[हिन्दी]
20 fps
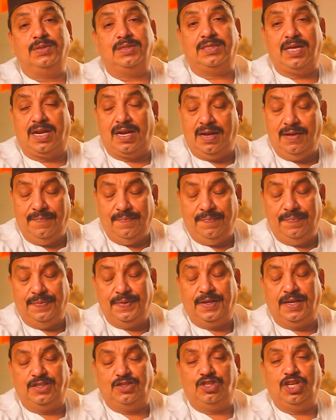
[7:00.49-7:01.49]
में सारा
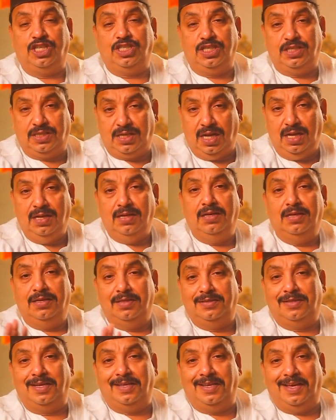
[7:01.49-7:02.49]
कच्चा चिट्ठा
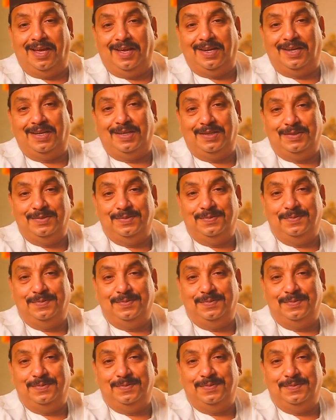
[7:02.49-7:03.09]
तैयार है